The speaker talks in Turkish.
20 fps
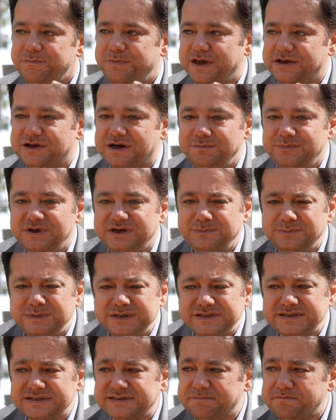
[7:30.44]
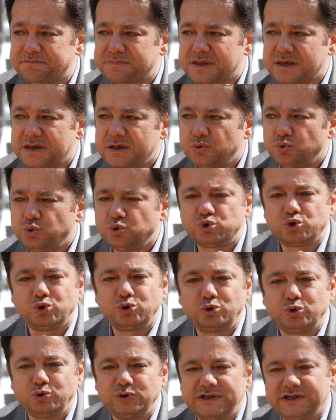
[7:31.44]
Peygamberimiz
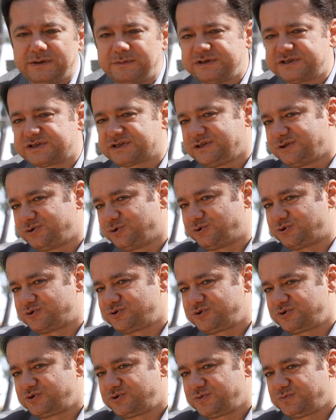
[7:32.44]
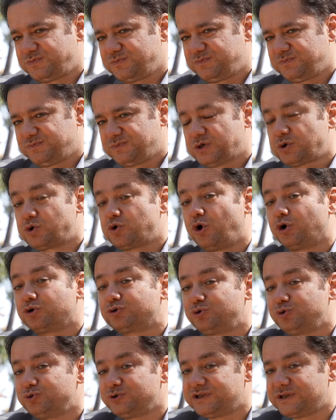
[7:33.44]
üzüldüğünde namaz kılıyor,
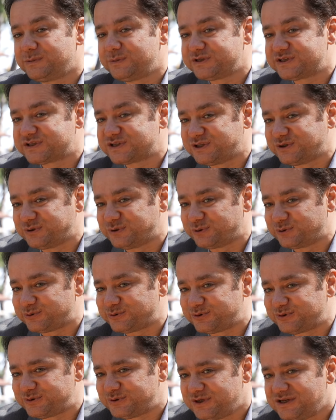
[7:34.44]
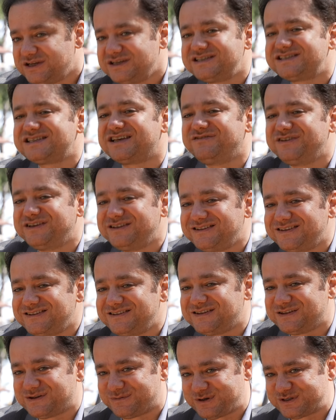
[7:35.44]
korktuğunda namaz kılıyor,
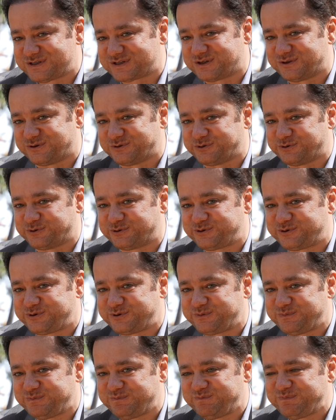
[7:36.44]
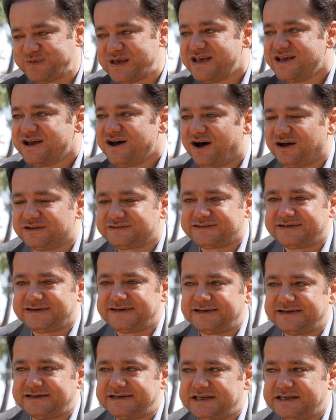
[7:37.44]
sevindiğinde namaz kılıyor. Hatta